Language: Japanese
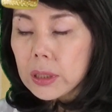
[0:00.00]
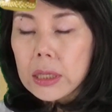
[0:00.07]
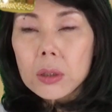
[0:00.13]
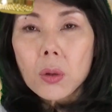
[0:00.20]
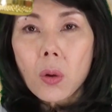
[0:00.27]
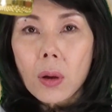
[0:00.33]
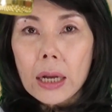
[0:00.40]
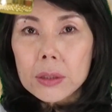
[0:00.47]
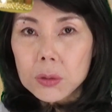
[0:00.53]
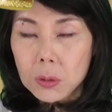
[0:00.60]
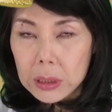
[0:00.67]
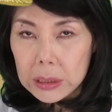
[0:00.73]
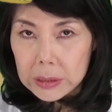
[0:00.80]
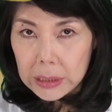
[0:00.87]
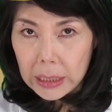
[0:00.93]
銀行が
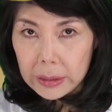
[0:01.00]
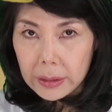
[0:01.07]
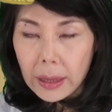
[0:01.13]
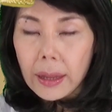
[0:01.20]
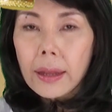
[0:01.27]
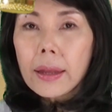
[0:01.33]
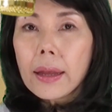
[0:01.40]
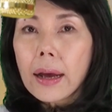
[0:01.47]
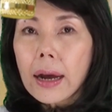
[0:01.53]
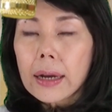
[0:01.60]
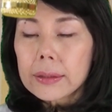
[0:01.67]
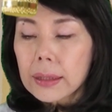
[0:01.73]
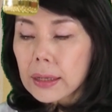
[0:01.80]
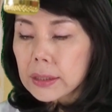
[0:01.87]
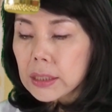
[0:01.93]
創立されて
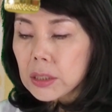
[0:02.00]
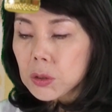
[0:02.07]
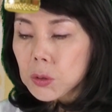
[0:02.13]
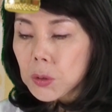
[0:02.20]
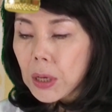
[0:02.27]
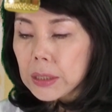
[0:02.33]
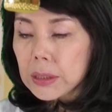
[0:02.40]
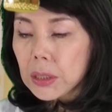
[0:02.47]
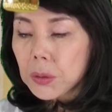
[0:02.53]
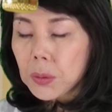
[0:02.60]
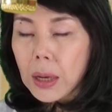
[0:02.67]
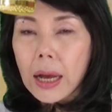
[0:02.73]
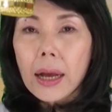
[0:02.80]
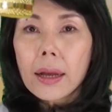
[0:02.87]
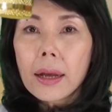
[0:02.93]
新しい通貨制度
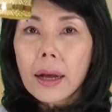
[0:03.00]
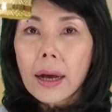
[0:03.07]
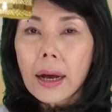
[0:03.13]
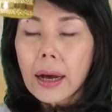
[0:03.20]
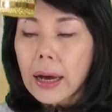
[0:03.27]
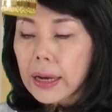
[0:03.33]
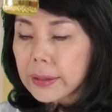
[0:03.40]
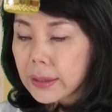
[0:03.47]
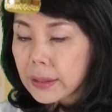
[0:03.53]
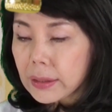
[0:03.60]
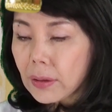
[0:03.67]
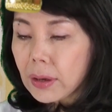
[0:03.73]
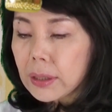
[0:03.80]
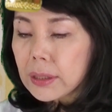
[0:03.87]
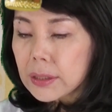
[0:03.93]
が入ってき
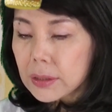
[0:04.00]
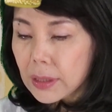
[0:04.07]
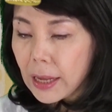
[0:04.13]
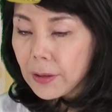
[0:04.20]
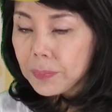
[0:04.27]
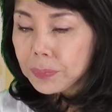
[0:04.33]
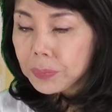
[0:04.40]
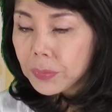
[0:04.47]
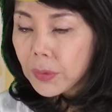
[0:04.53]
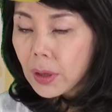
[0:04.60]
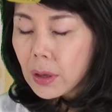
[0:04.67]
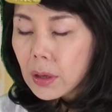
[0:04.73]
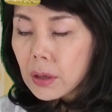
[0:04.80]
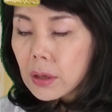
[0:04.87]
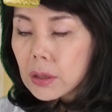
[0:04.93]
たわけですね。
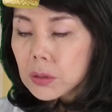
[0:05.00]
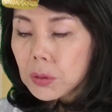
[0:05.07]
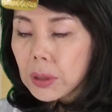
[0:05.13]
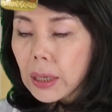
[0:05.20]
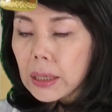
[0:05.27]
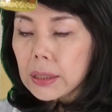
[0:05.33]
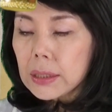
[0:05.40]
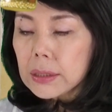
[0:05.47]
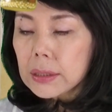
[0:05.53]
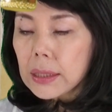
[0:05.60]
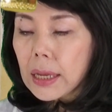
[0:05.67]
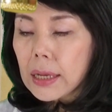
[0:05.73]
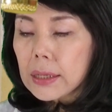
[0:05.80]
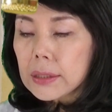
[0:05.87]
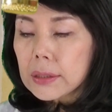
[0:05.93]
それからです
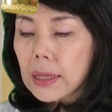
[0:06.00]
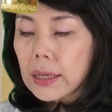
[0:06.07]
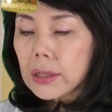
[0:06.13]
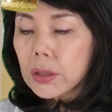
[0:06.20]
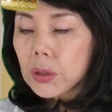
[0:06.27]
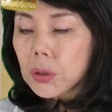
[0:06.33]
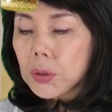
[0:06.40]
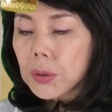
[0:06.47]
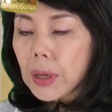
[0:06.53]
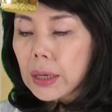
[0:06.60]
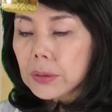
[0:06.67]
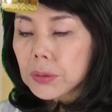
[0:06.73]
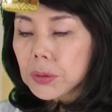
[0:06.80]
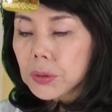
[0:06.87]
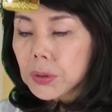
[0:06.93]
ね1
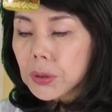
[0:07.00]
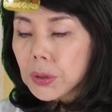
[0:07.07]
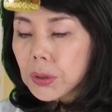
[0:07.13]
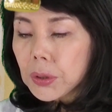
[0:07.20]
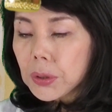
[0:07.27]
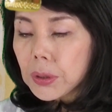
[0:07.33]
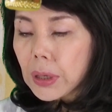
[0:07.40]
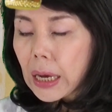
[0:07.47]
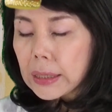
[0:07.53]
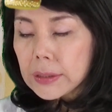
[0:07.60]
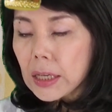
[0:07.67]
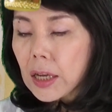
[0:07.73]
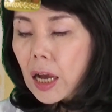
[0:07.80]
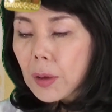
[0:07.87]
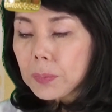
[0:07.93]
8
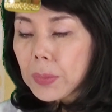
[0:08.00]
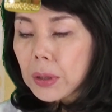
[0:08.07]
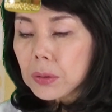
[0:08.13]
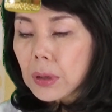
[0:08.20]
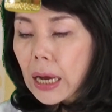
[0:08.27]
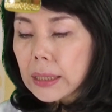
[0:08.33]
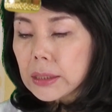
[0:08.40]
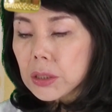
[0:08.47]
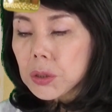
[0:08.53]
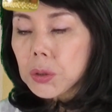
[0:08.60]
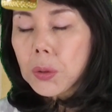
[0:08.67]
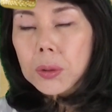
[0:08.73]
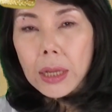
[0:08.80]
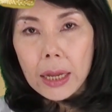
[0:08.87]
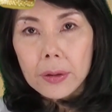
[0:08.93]
8
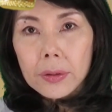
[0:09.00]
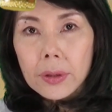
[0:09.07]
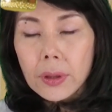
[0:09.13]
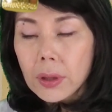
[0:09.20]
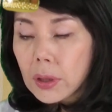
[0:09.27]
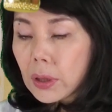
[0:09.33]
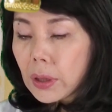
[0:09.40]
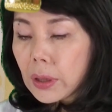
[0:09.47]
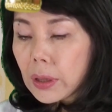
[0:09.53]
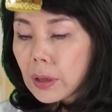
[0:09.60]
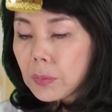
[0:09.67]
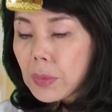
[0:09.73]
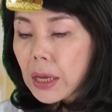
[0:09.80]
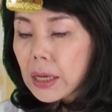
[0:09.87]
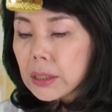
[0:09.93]
5年
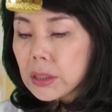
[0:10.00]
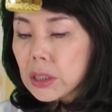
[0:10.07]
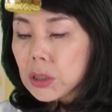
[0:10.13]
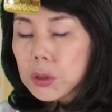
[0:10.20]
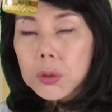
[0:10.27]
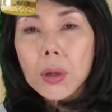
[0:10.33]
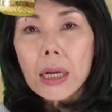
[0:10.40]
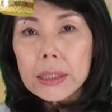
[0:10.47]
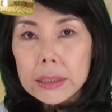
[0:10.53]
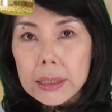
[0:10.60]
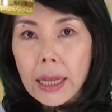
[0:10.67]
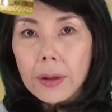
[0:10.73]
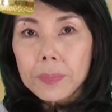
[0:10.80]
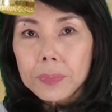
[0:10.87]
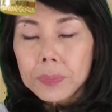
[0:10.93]
明治18
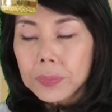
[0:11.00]
年、